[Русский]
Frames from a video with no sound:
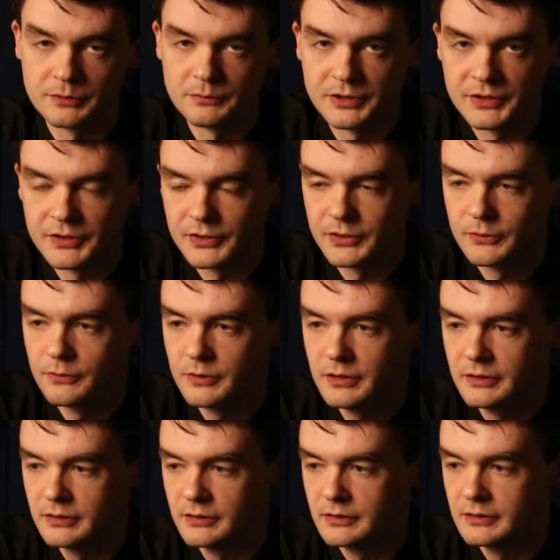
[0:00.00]

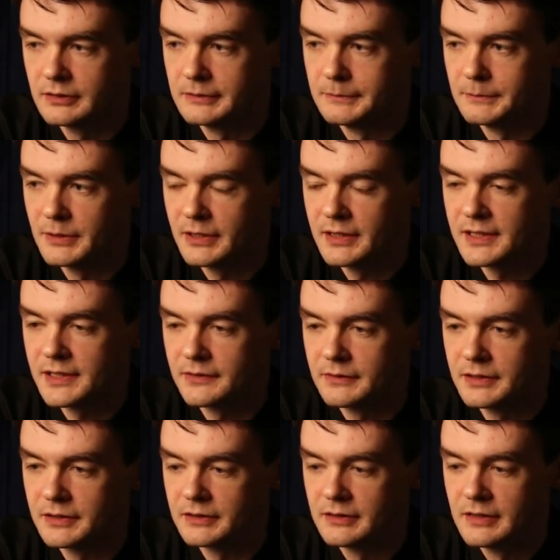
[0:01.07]
мастерской э,
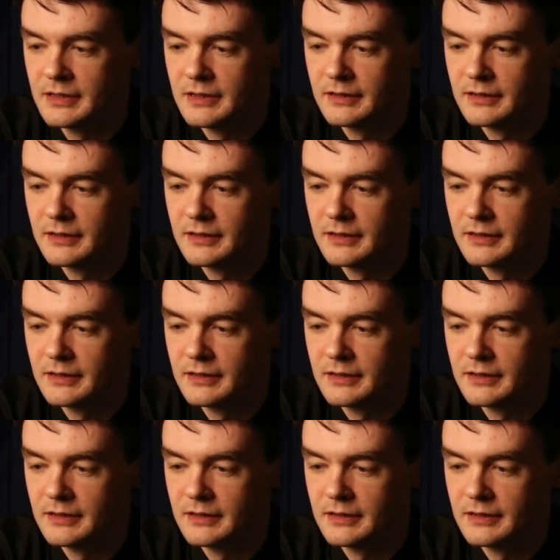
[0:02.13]
показывает,